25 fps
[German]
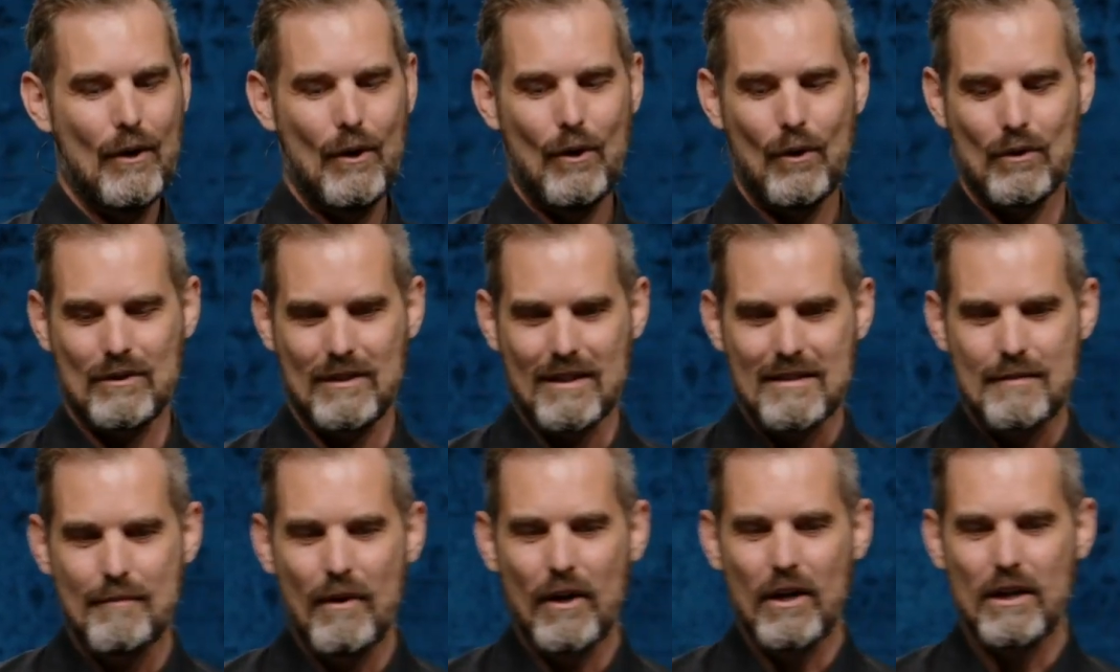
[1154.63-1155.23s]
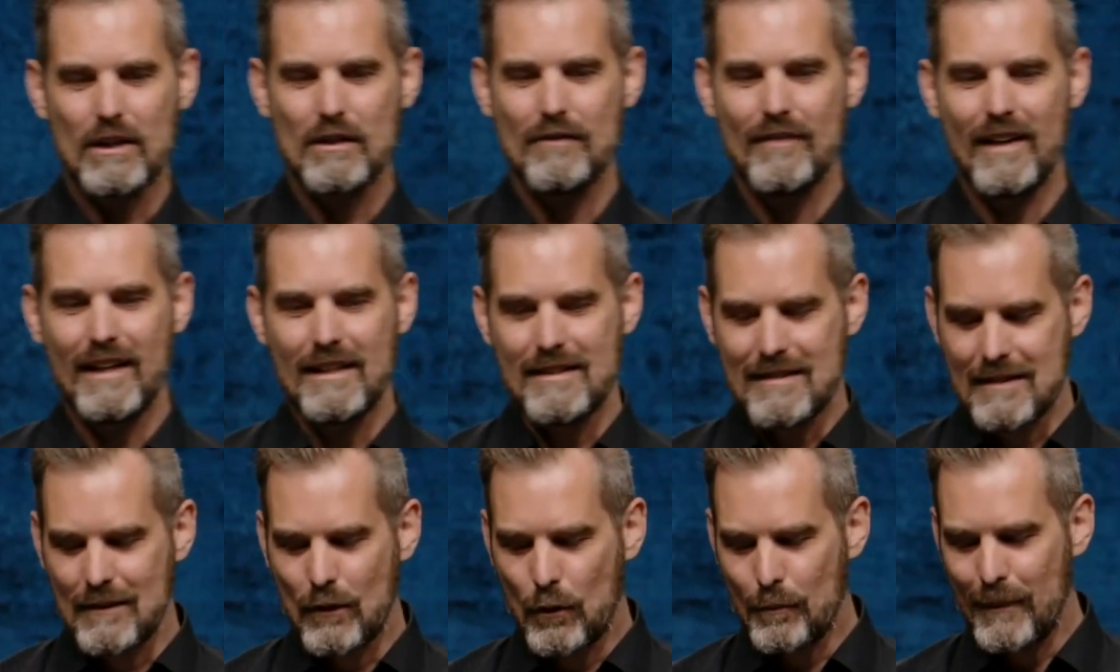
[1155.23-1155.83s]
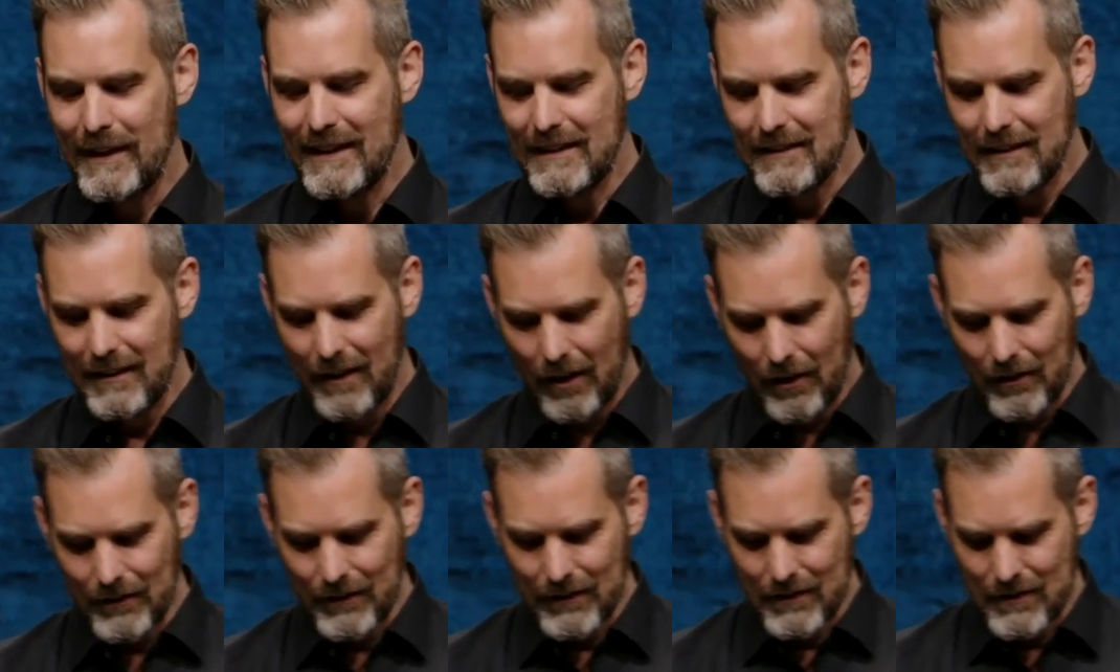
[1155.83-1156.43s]
Und das möchten wir jetzt noch
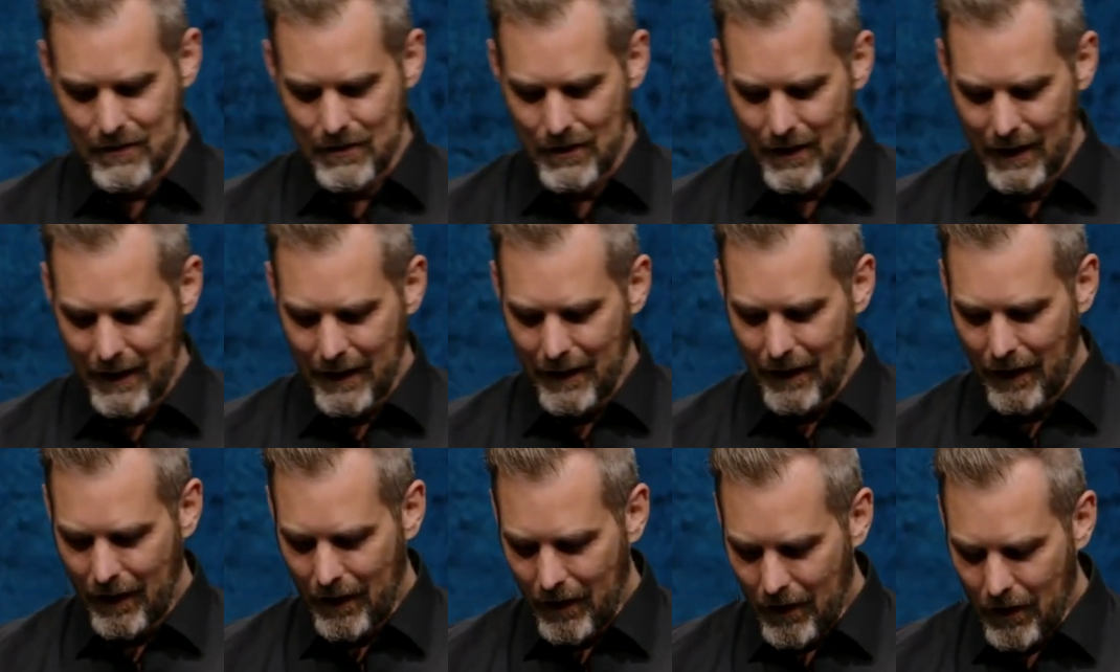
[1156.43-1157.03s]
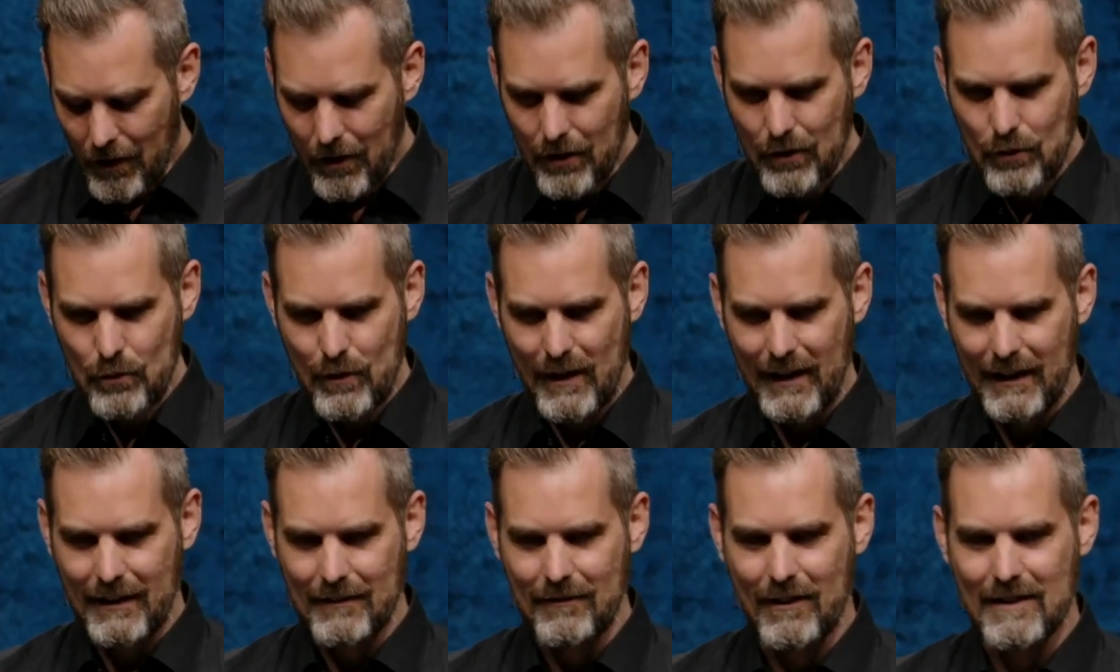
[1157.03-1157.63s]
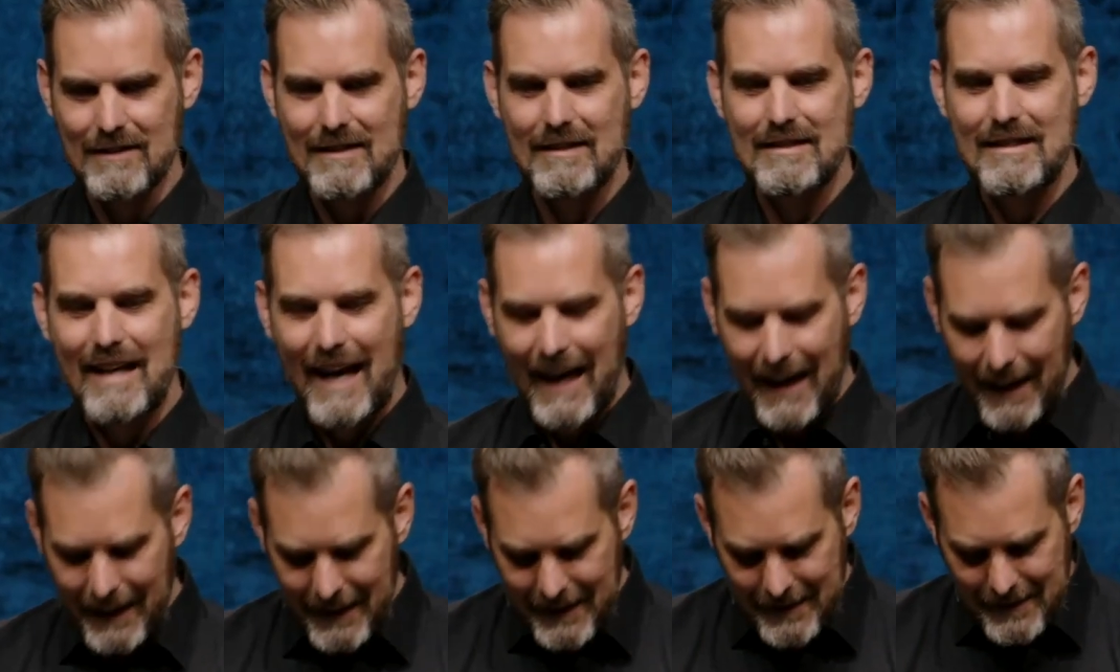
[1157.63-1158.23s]
miteinander anschauen, was es
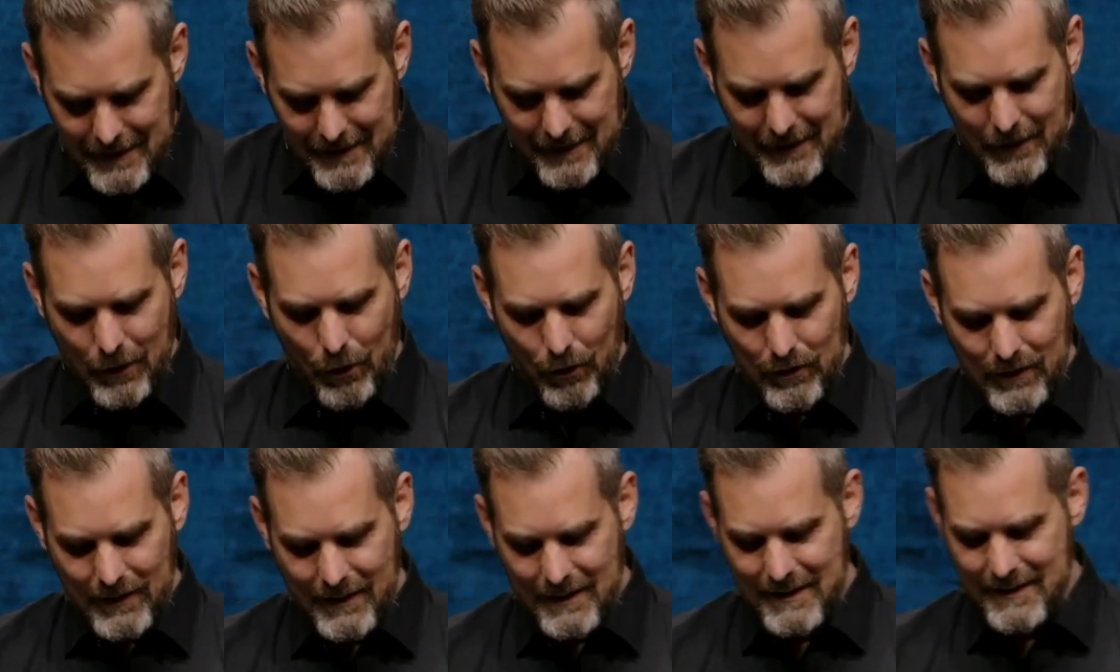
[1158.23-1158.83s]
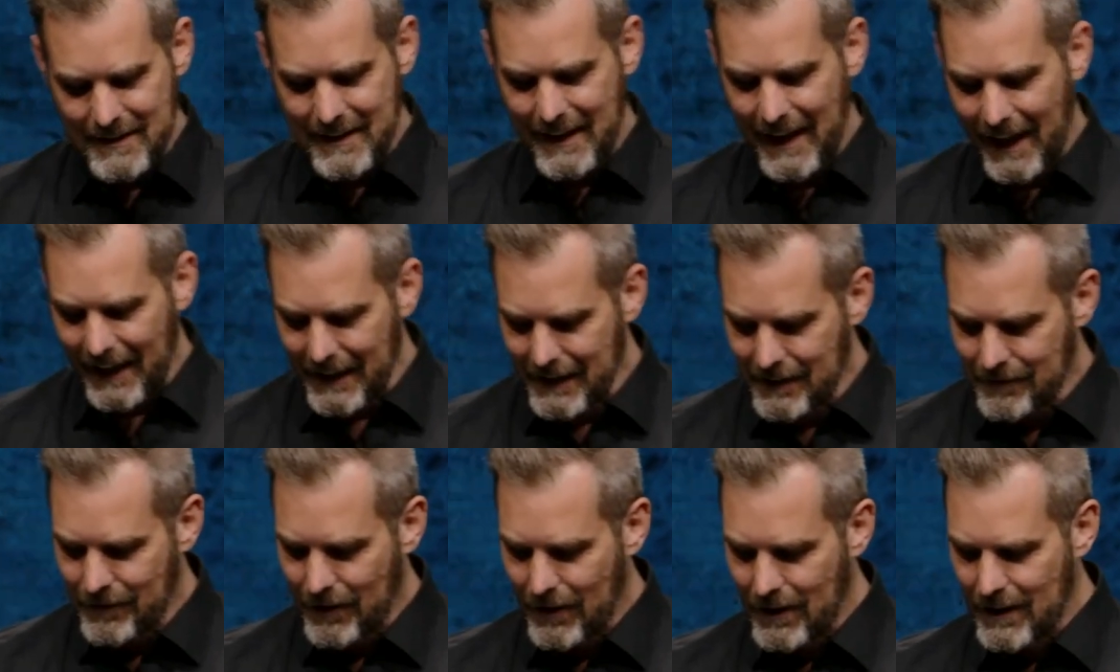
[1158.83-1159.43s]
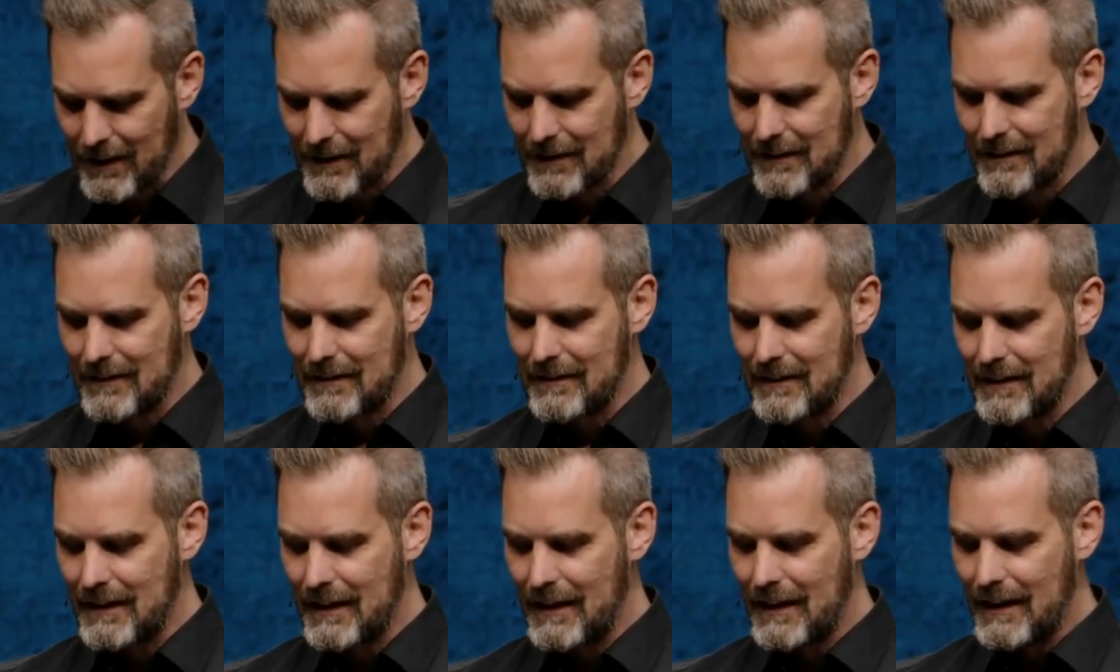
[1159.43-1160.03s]
heisst, Gottes Gegenwart
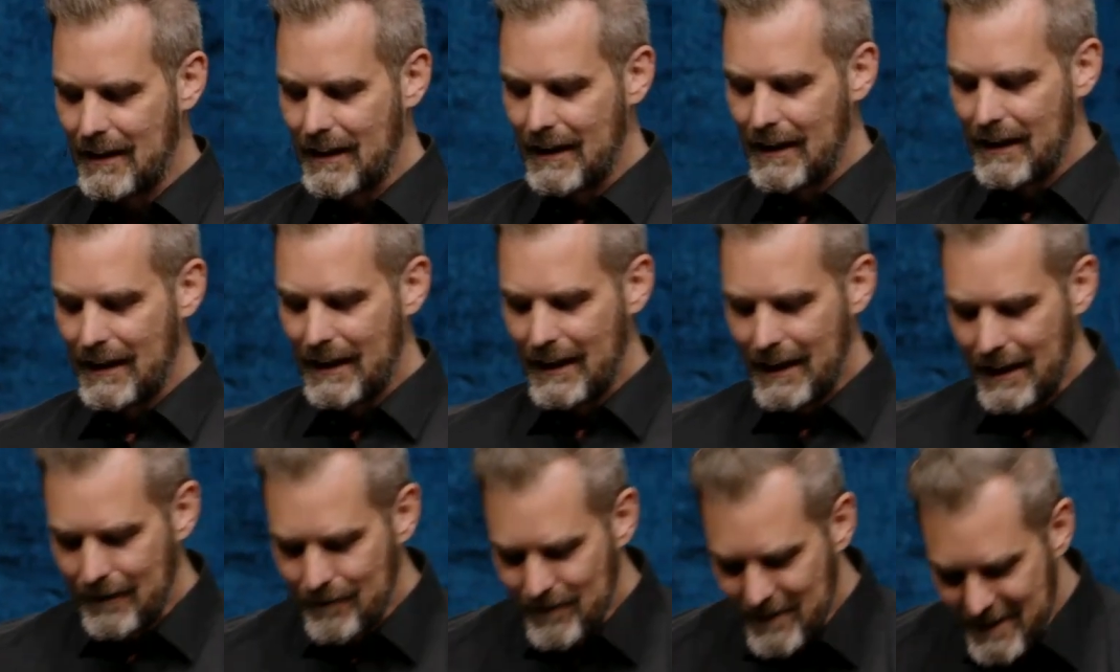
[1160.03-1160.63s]
im